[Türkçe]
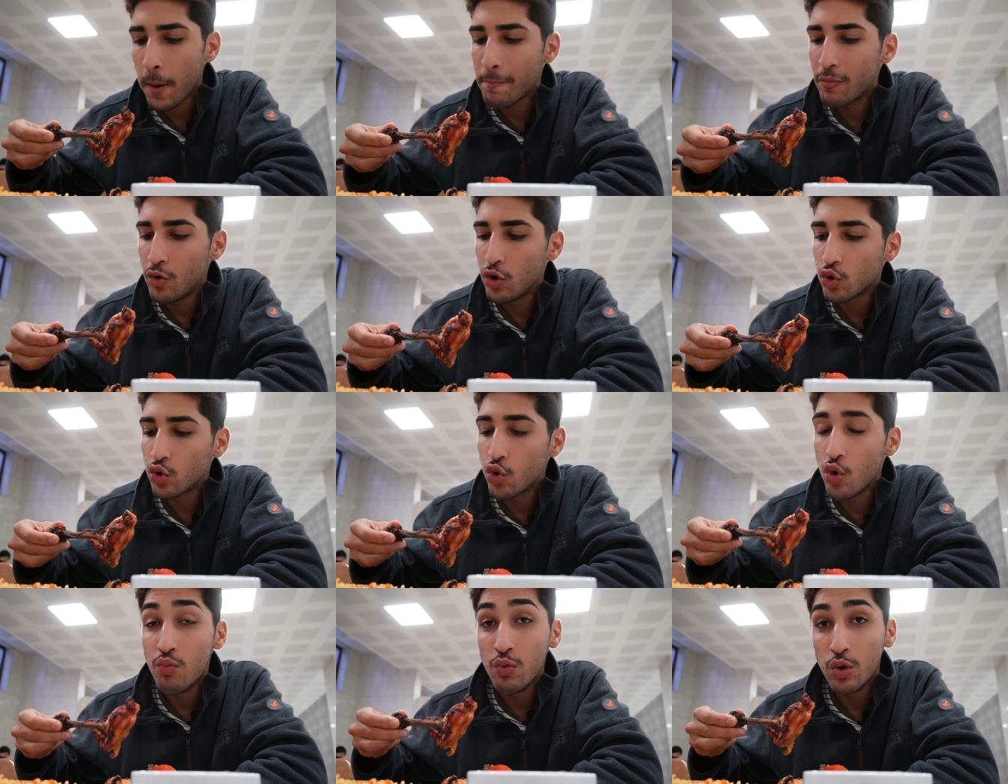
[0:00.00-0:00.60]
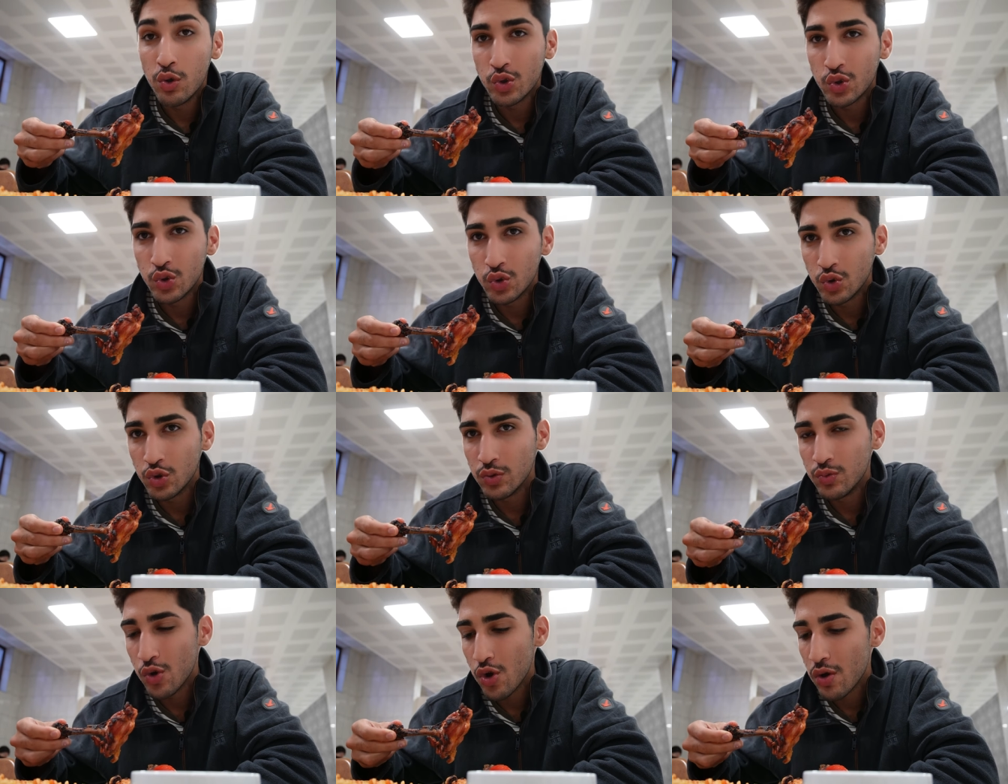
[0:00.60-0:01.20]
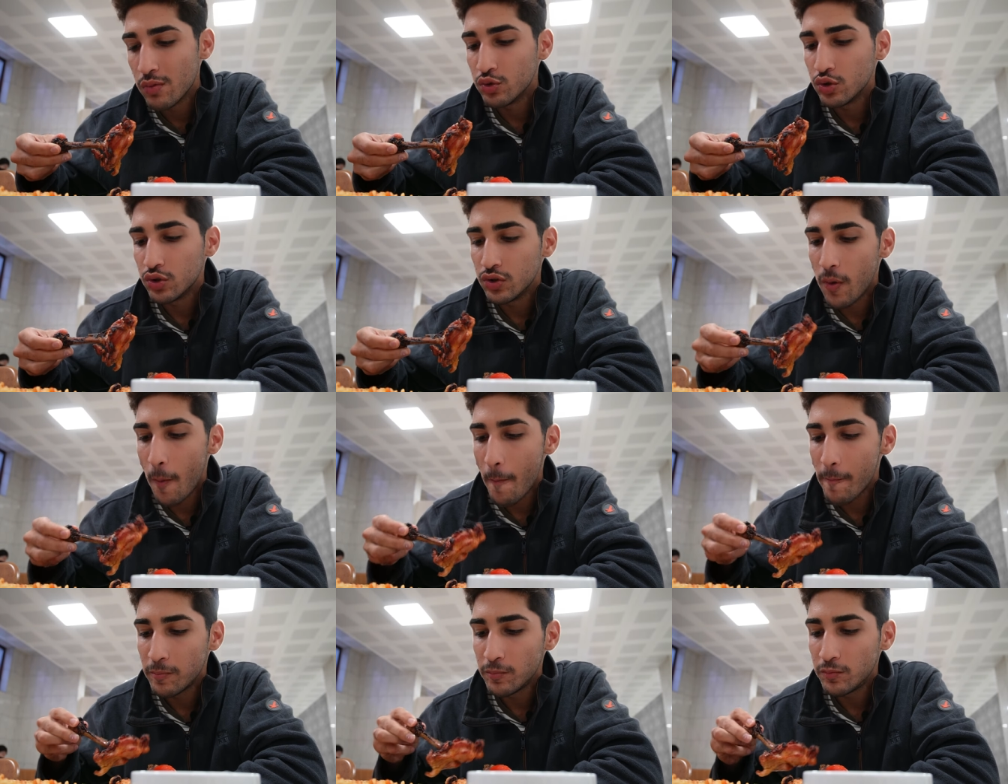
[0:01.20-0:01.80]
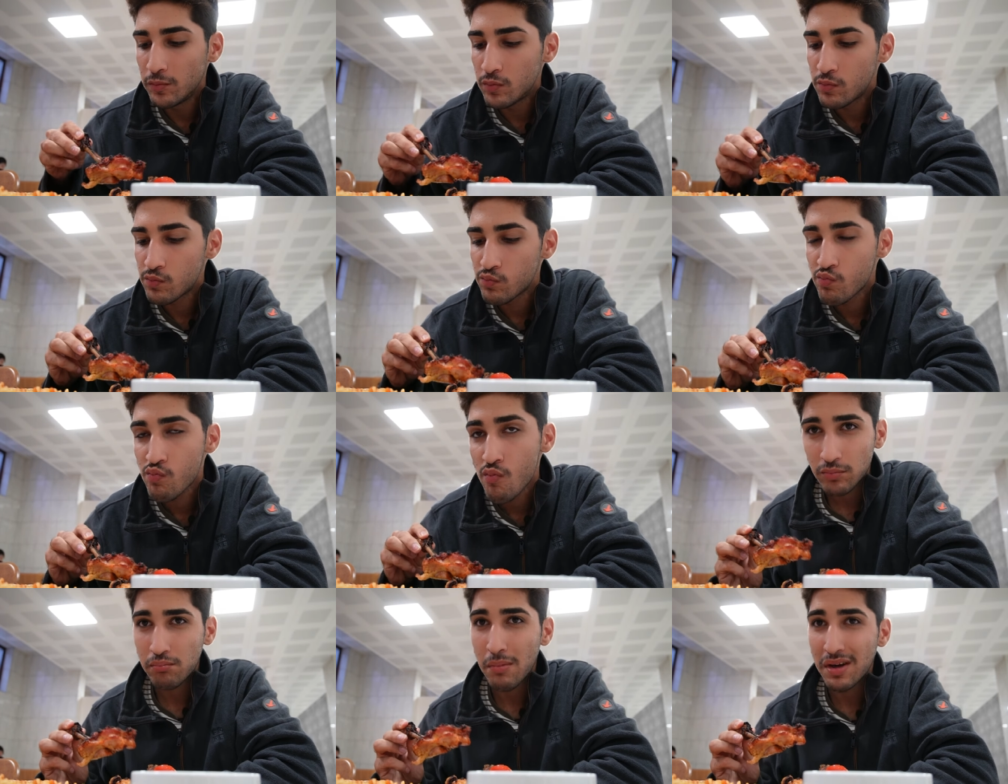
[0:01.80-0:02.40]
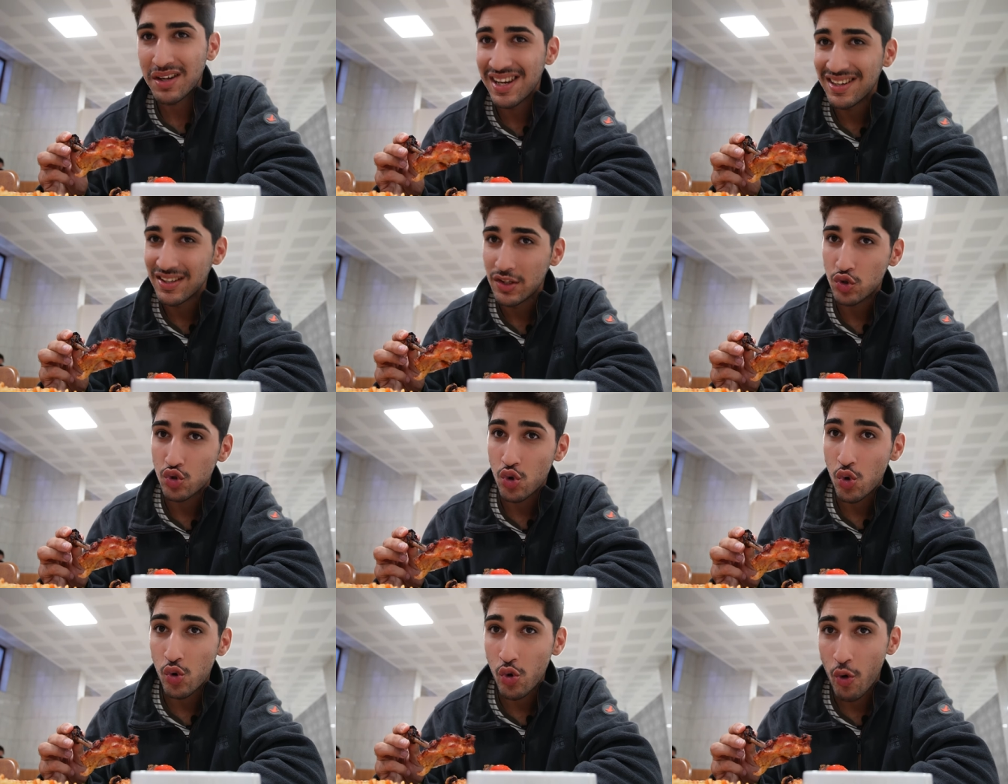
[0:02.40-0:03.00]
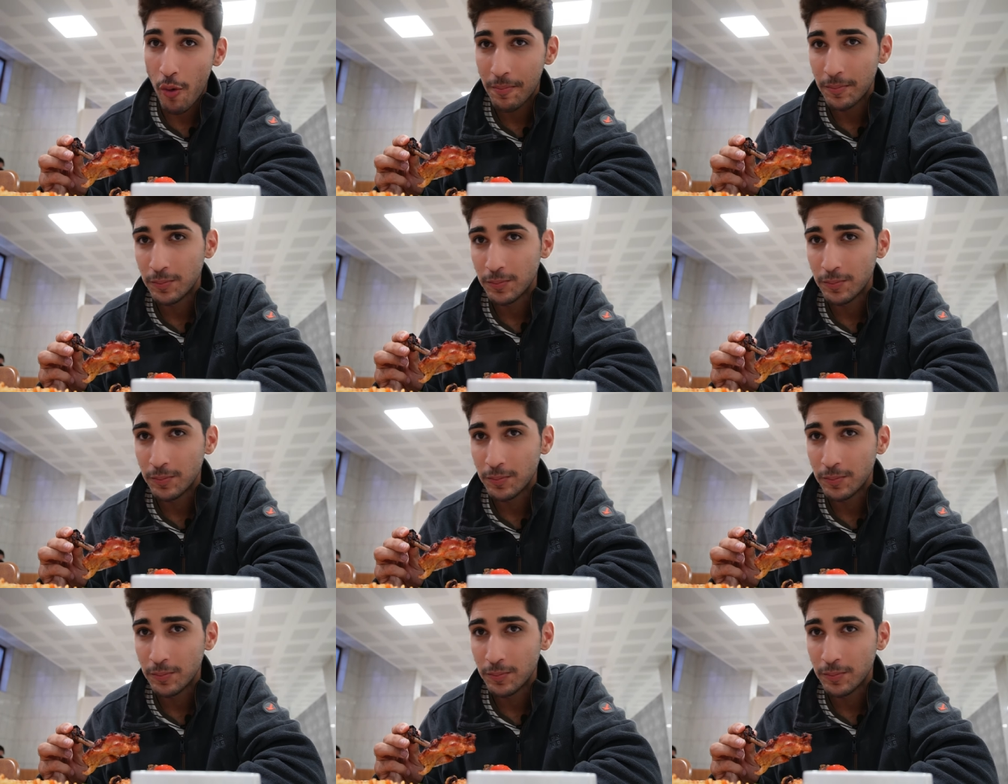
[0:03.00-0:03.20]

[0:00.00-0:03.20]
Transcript: Böyle gömüyorsunuz biliyor musun? Şey. Makarna soğuk.